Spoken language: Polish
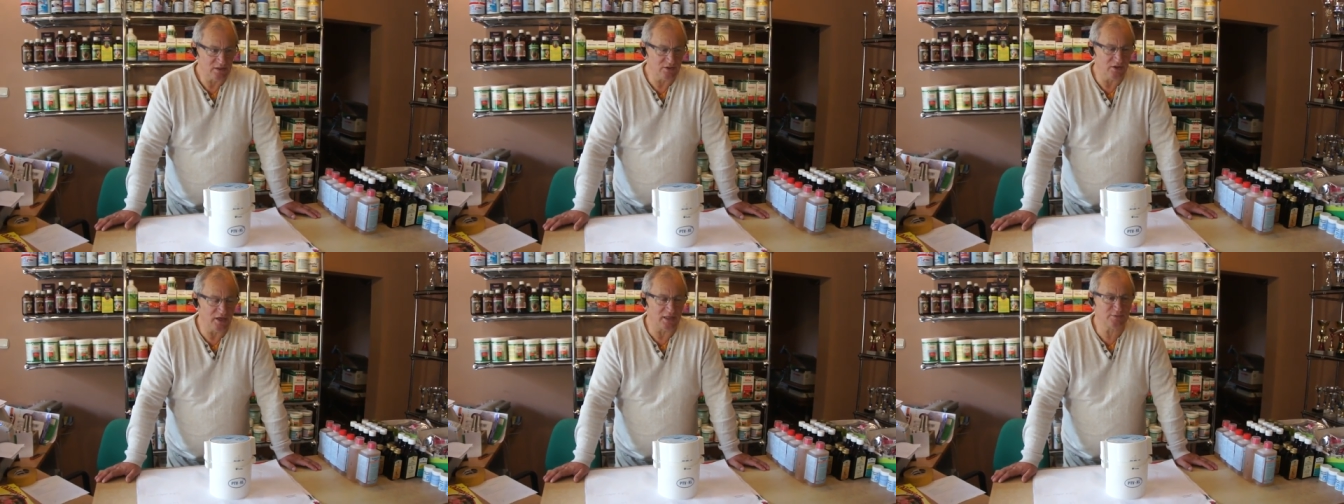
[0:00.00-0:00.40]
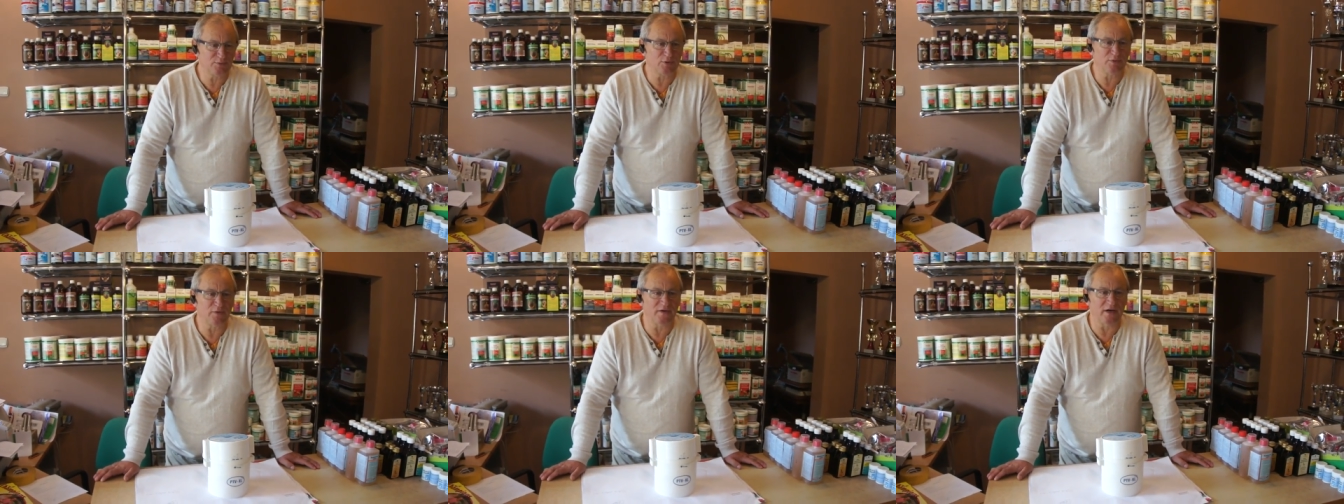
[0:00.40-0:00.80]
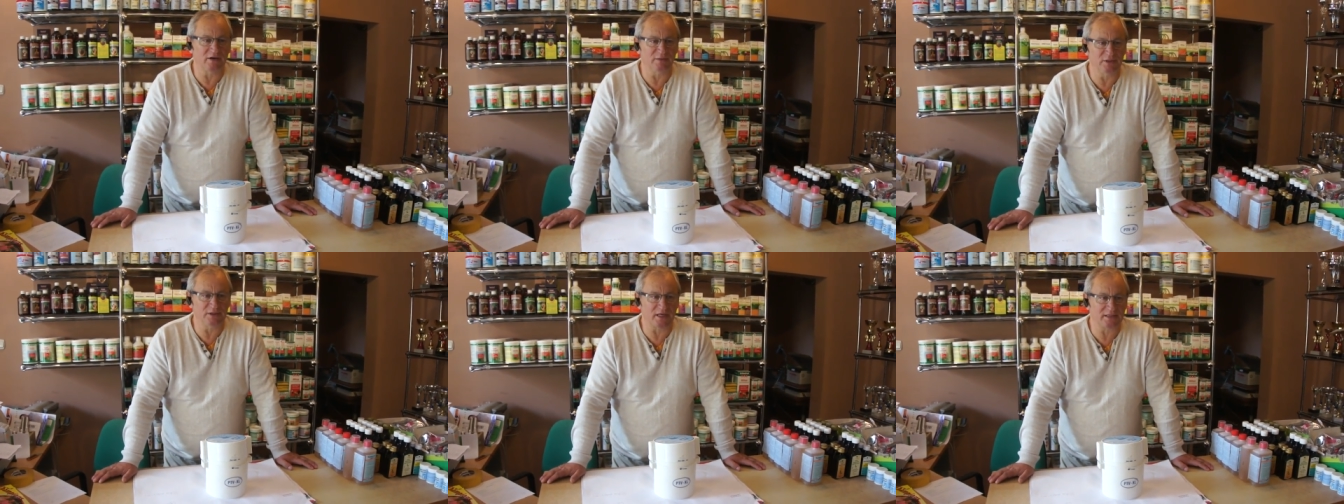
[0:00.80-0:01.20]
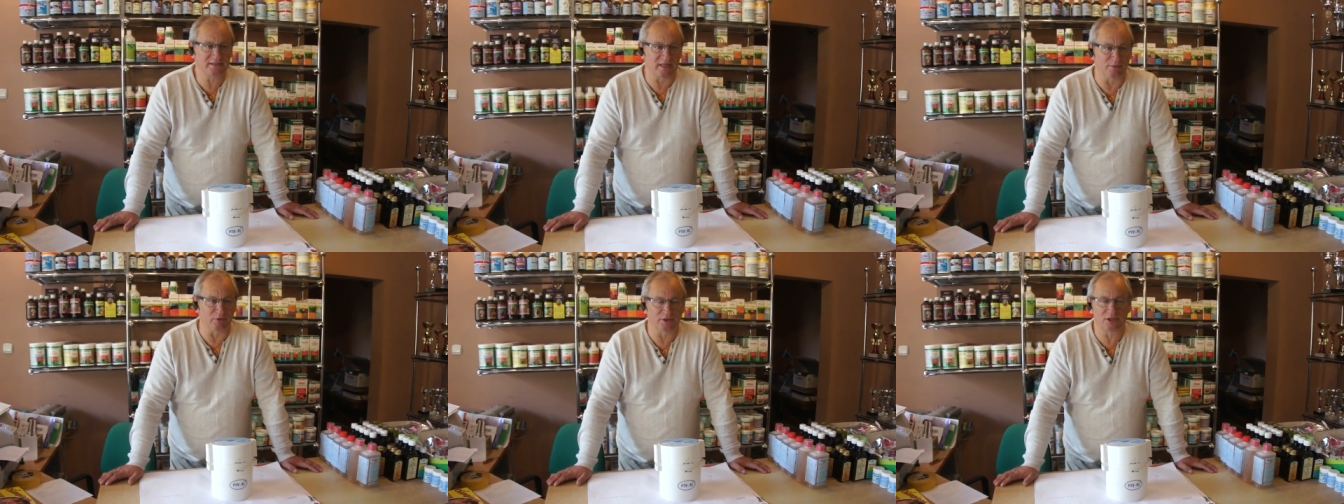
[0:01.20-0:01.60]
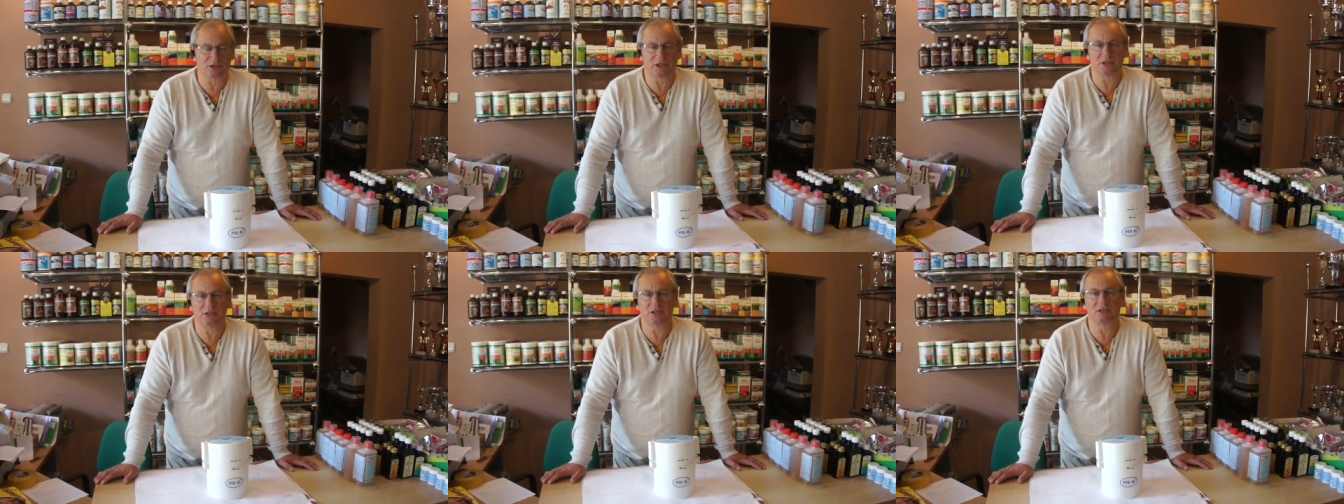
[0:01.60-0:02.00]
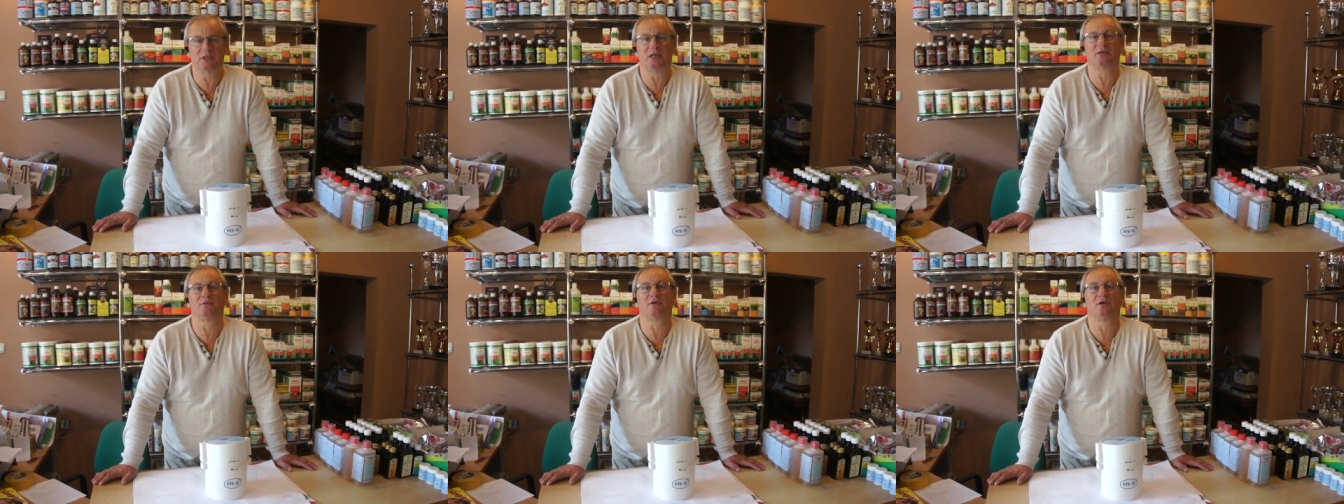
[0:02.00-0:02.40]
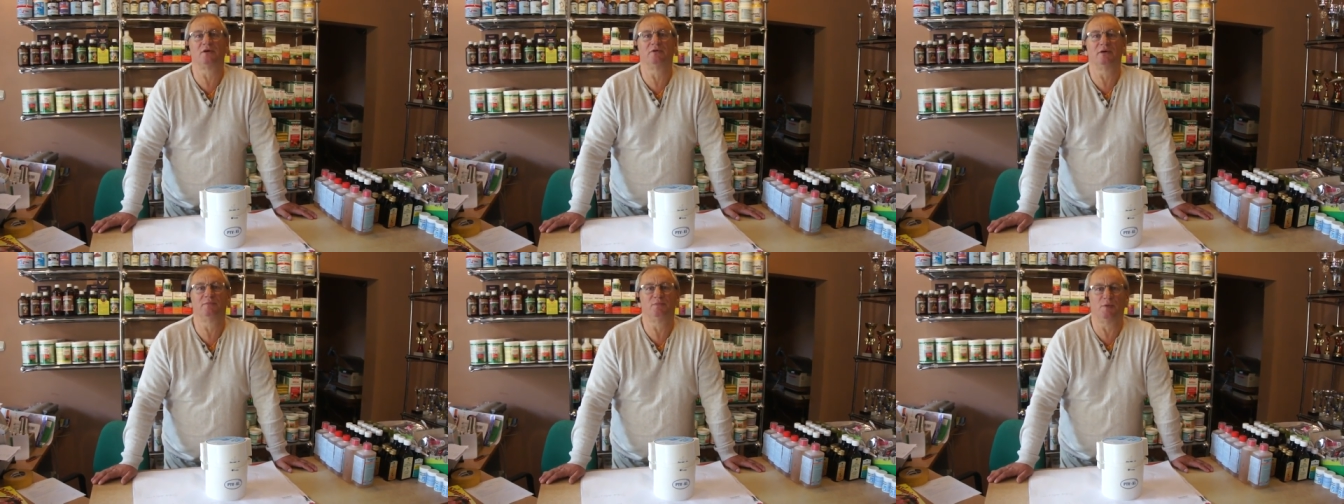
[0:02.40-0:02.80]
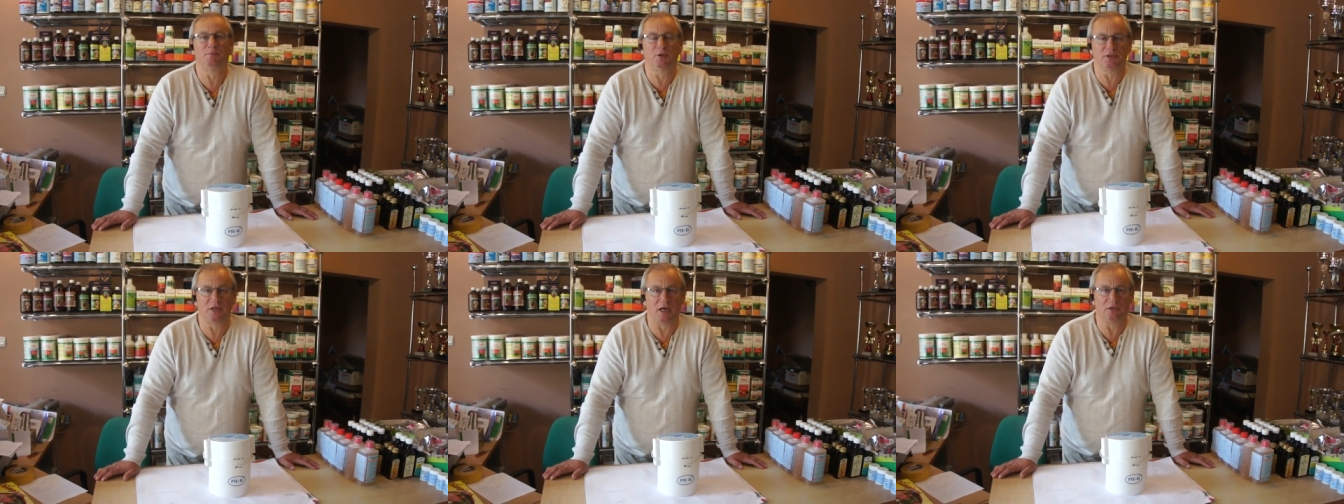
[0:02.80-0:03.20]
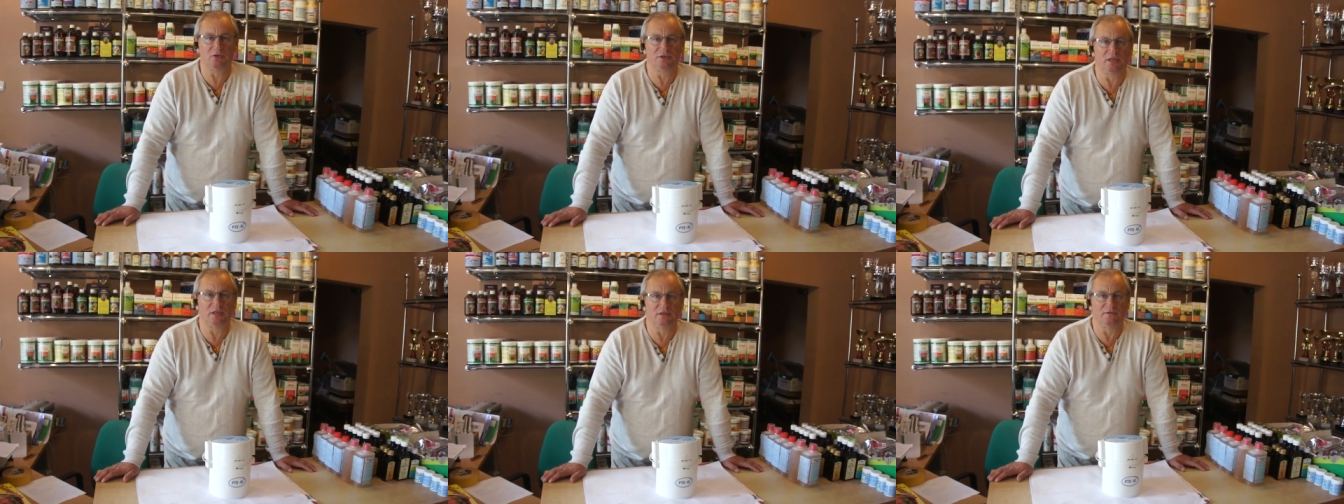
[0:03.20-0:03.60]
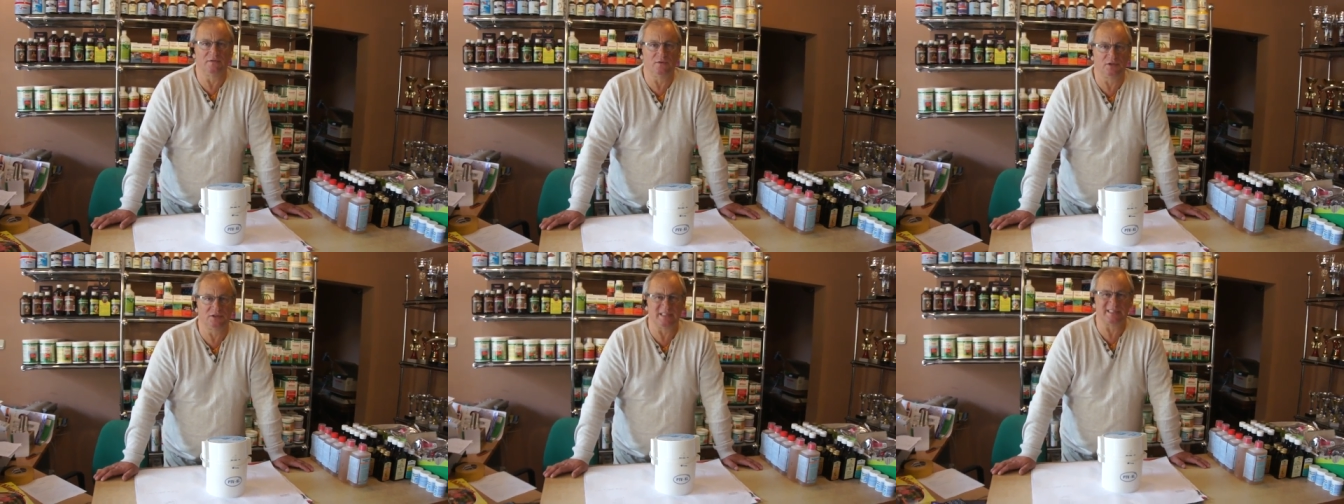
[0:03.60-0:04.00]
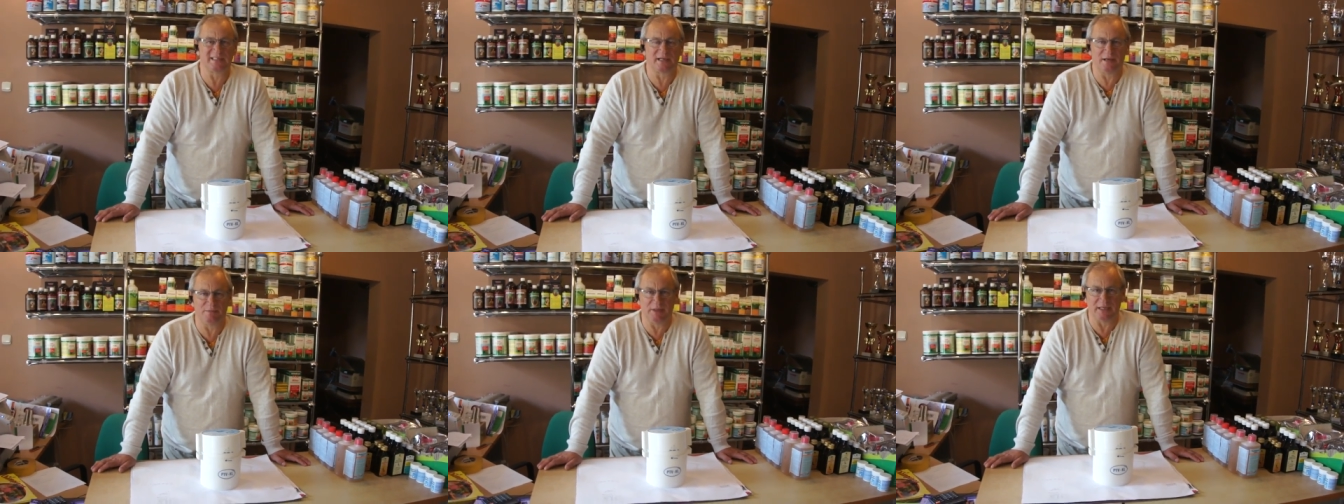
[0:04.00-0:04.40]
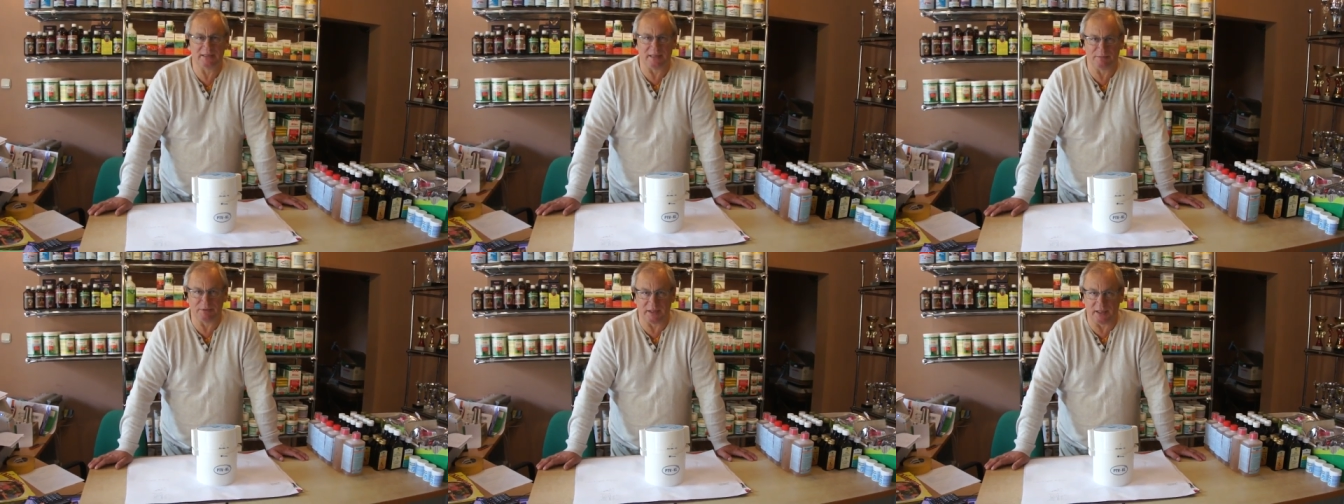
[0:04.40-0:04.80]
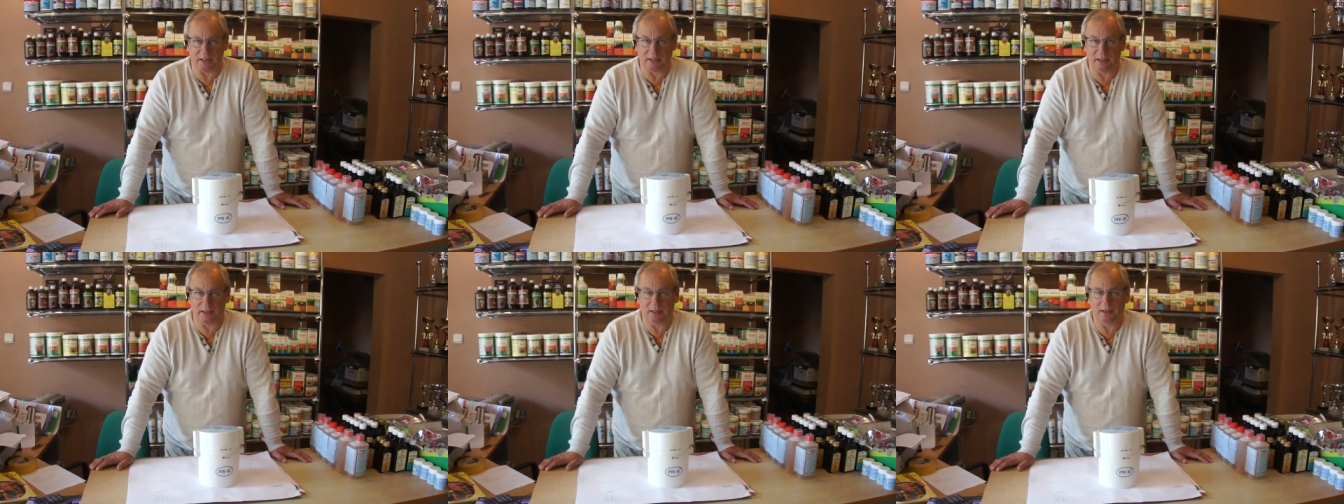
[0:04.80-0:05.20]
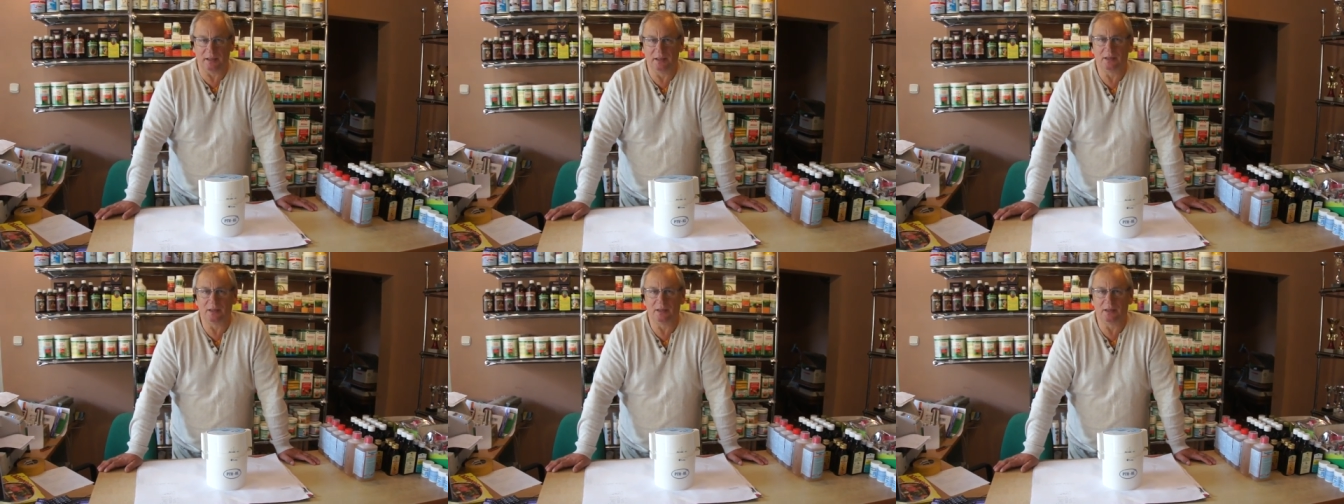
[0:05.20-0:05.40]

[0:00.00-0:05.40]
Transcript: No ja spróbowałem i tak samo. Na trzeci dzień gołem, po podaniu tej wody srebrnej z apteki